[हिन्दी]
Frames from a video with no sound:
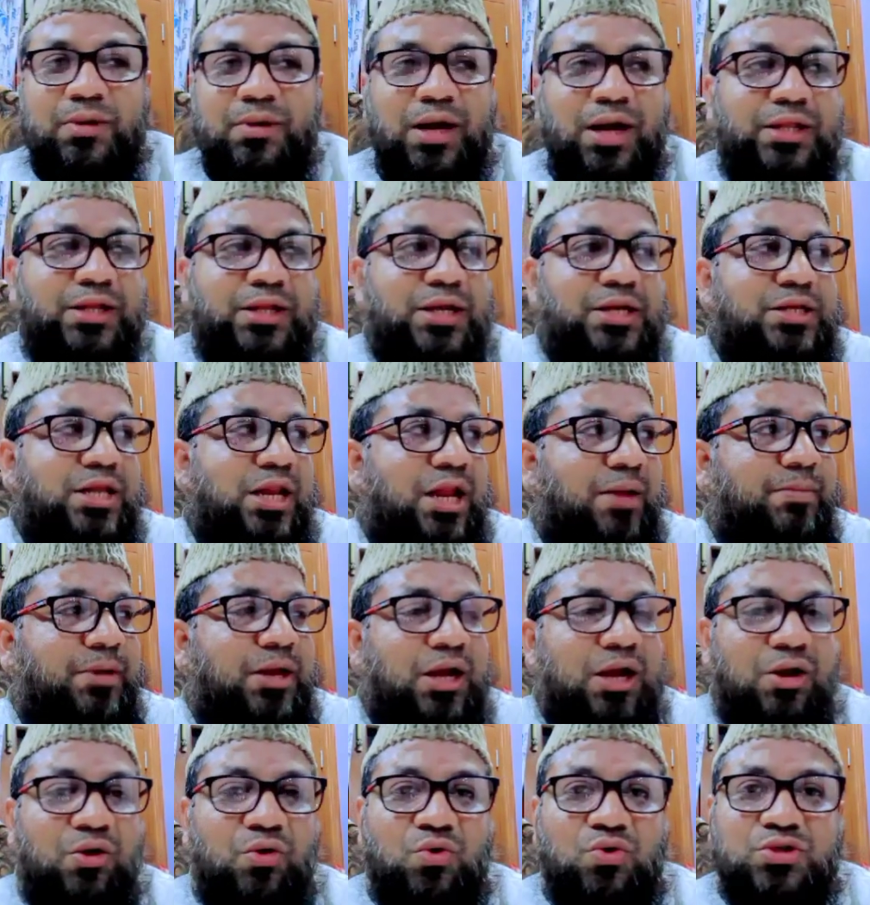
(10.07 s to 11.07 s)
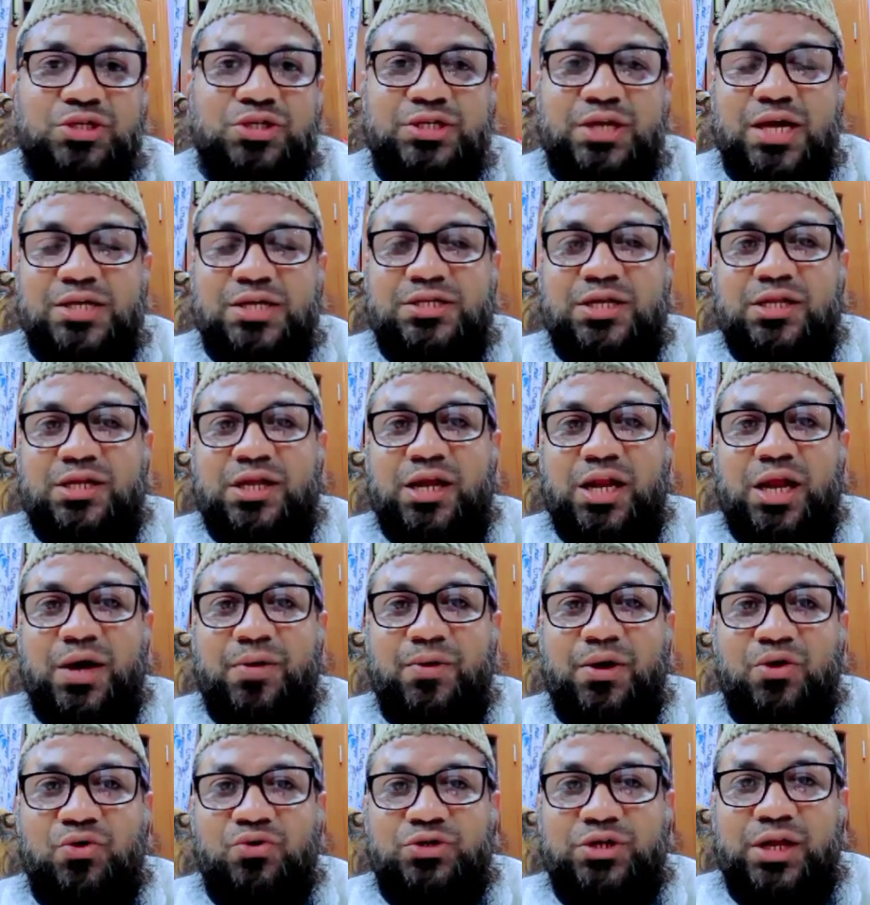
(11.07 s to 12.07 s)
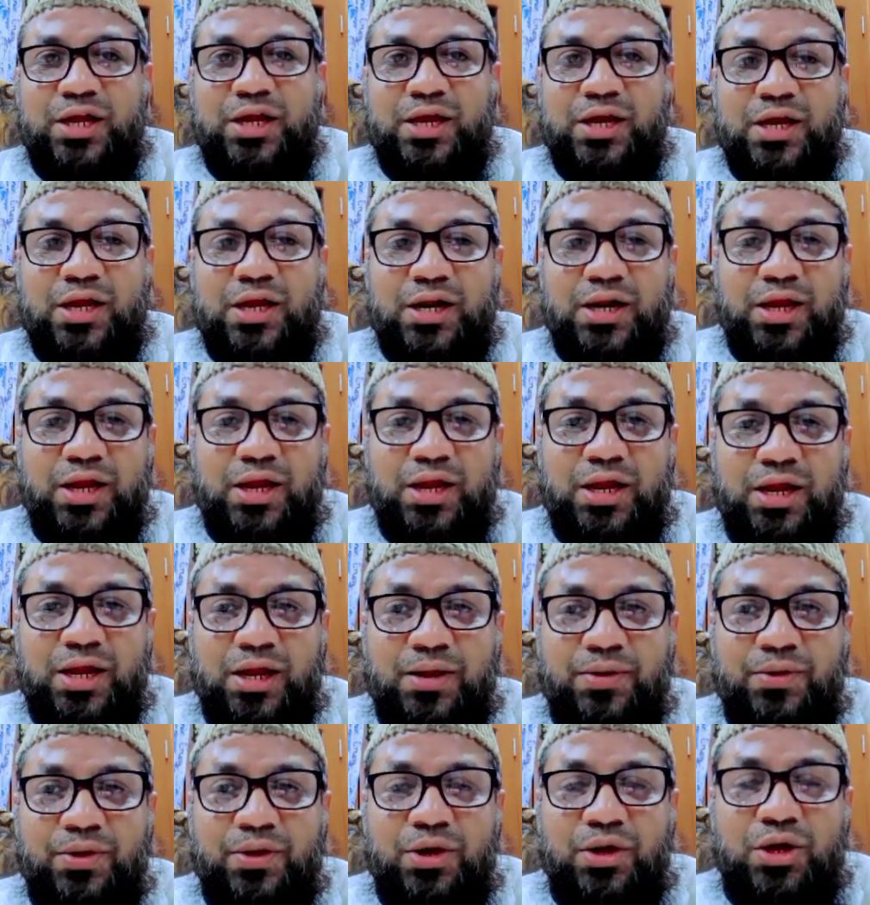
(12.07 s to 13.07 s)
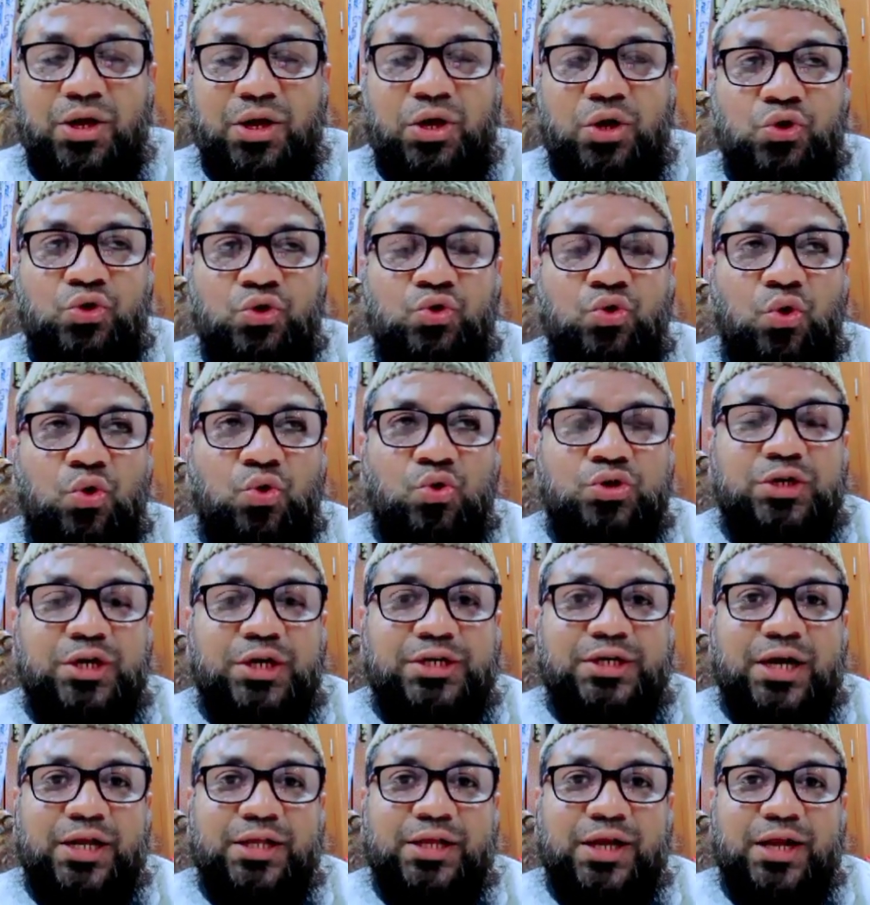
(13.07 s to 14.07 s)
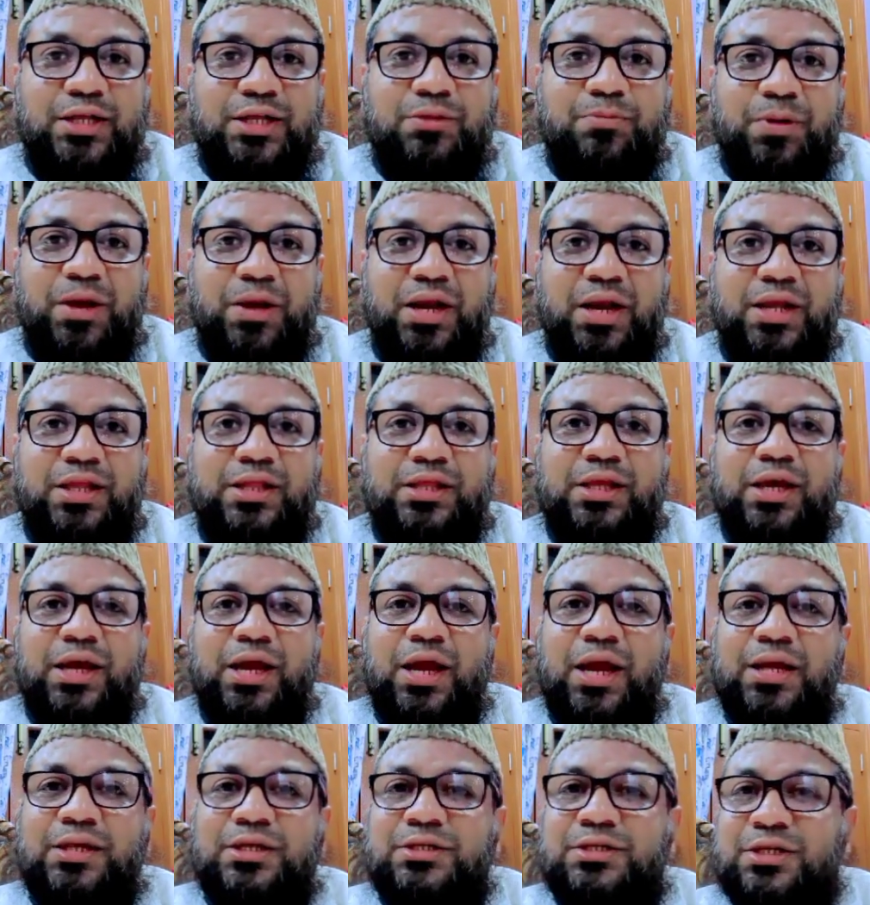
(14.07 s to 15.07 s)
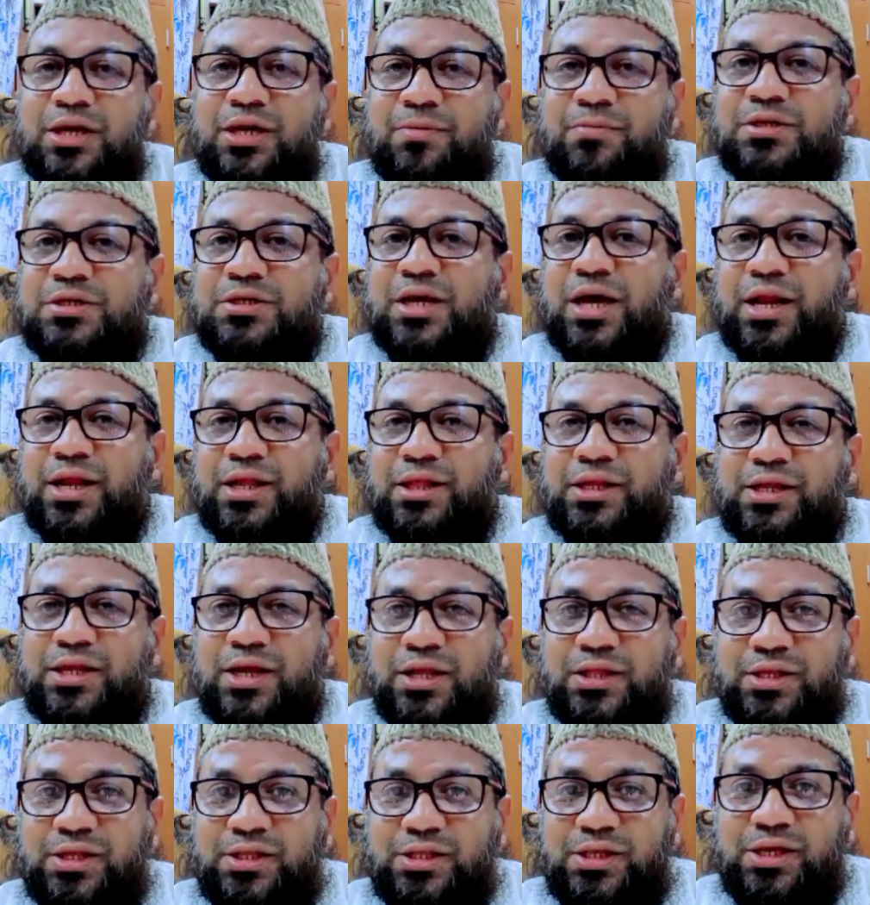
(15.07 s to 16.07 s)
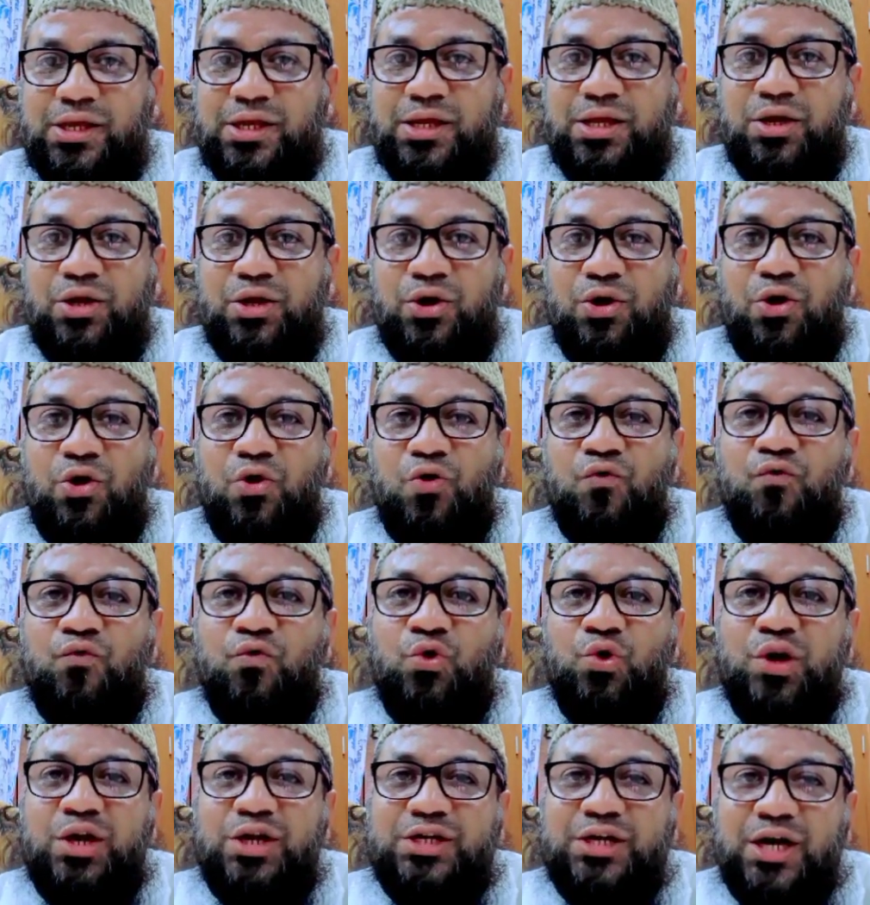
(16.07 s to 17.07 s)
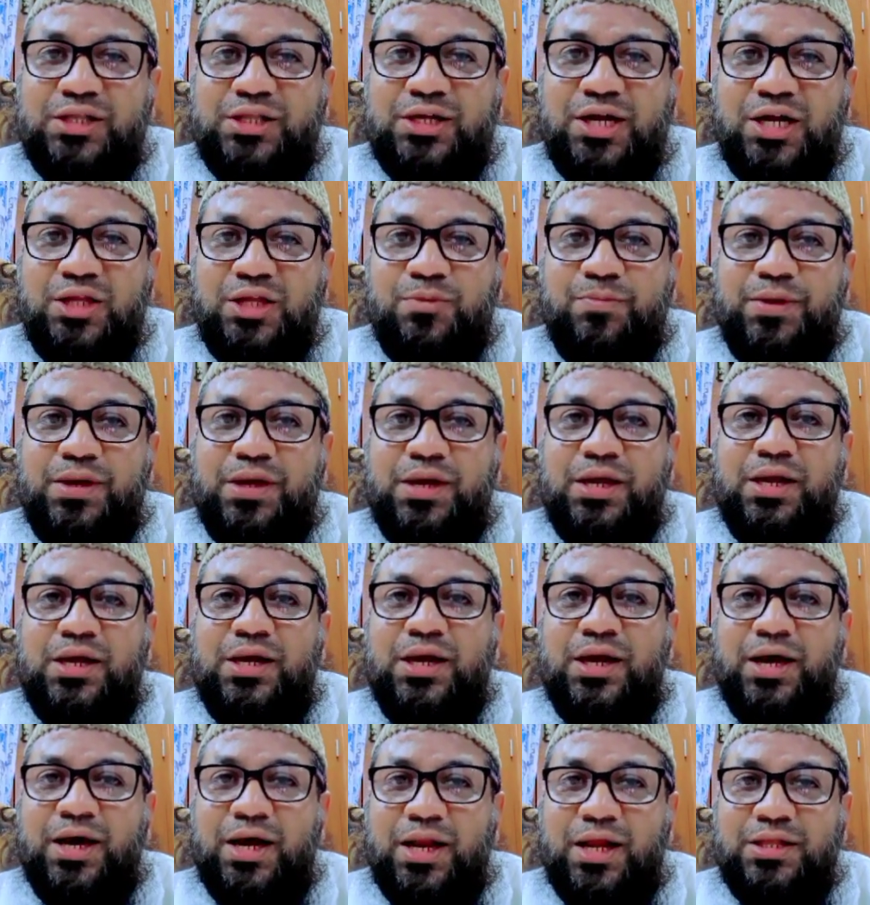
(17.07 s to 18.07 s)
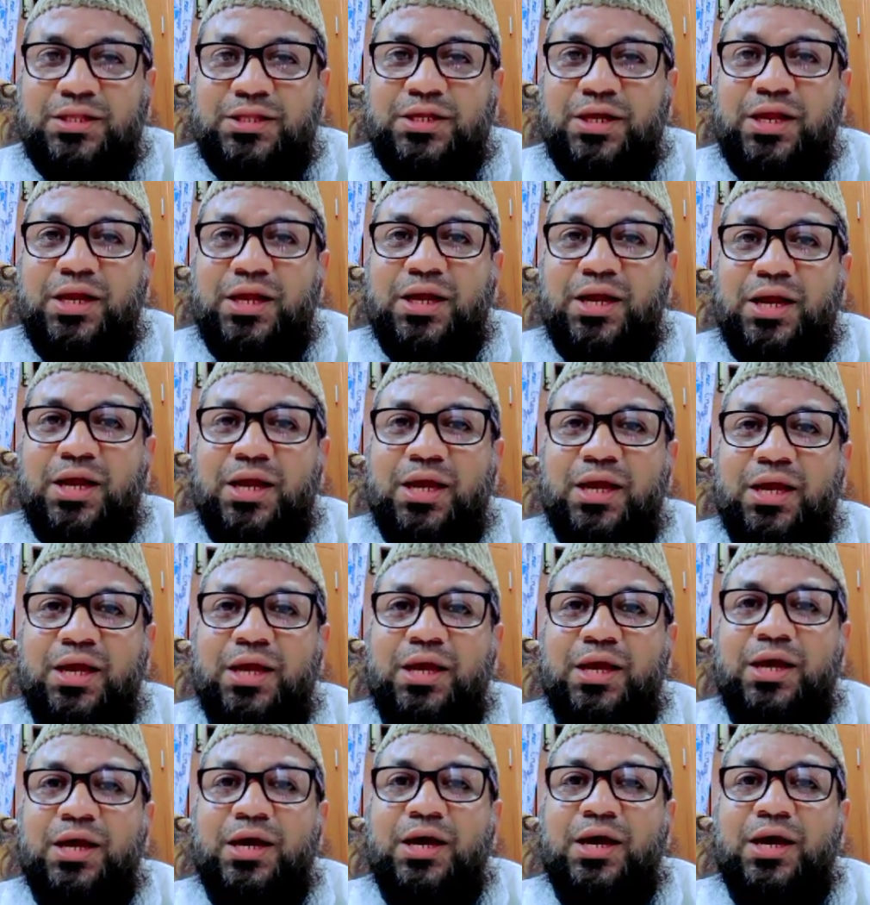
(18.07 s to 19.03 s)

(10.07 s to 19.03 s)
जमात इस्लामी के लोग सियासत के अलावा कुछ नहीं कर रहे हैं जो कुछ निशातात पहले थे जिसकी मिसालें दी जाती थीं वो निशातात भी गलत तरीके